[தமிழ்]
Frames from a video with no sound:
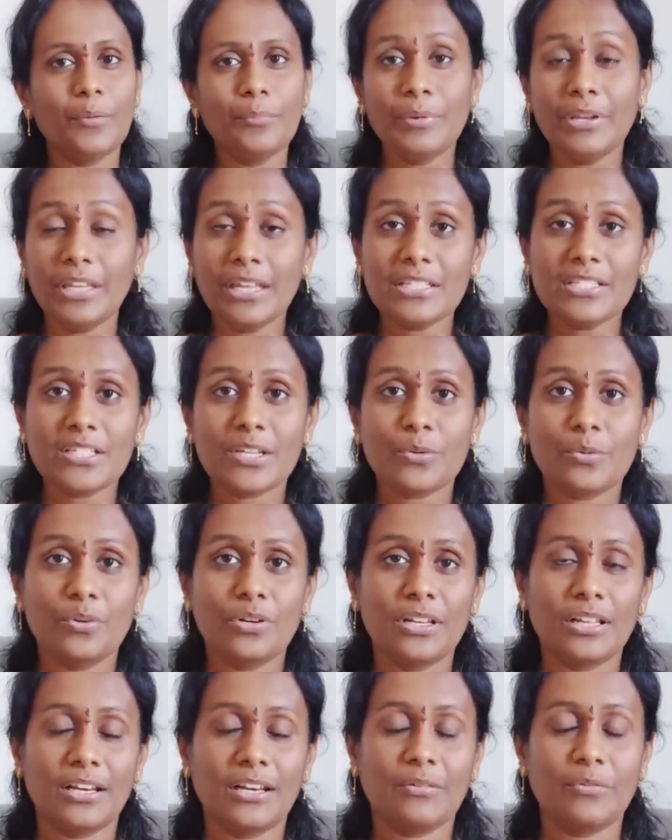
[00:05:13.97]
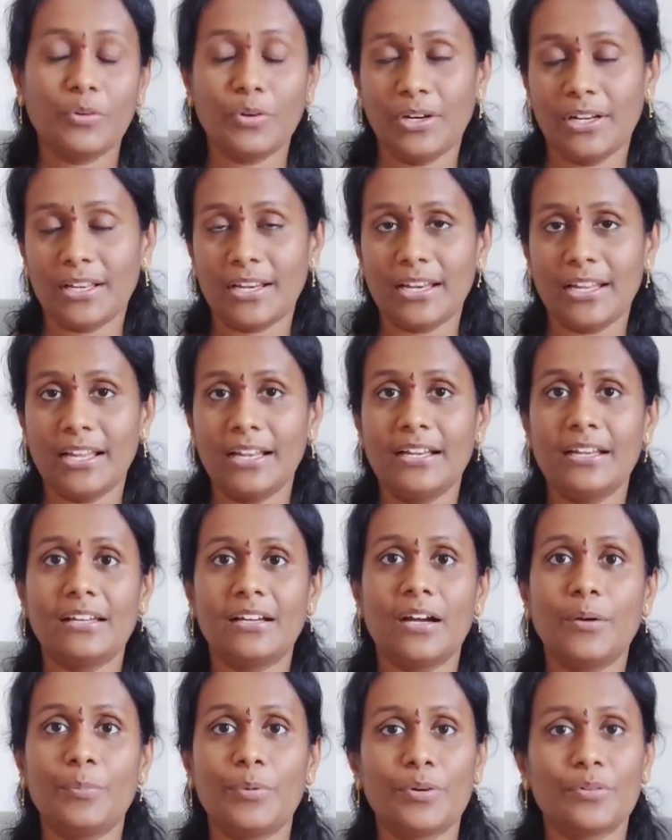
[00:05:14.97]
மினியேச்சர் ஒண்டர் ஒண்டர்லேண்ட்
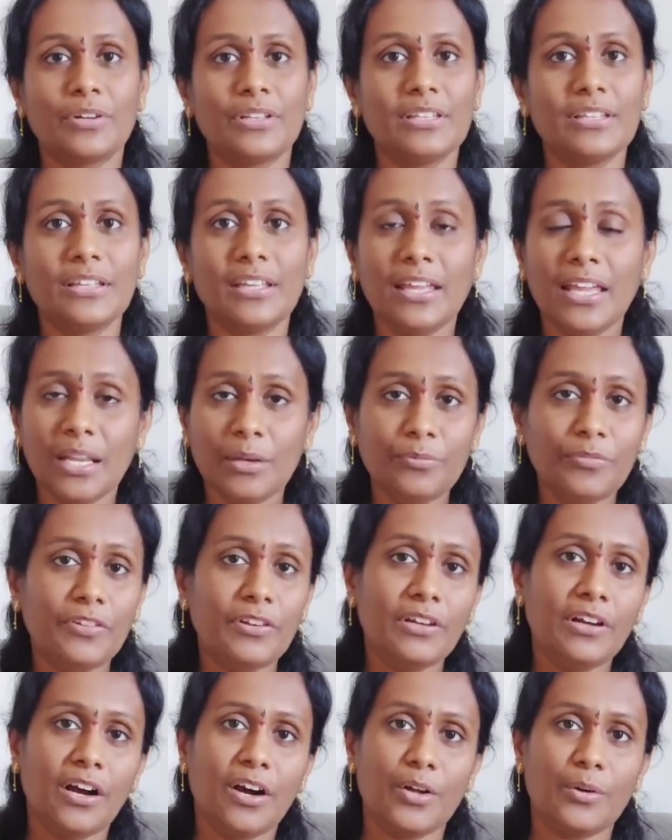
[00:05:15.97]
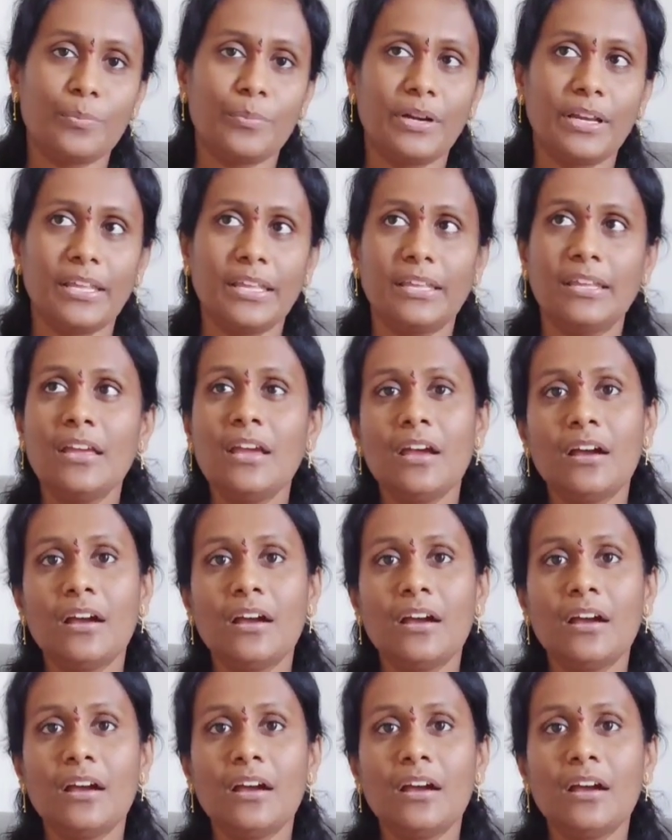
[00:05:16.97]
அப்புறம் வந்து எல்ஃபில் ஹார்மோனி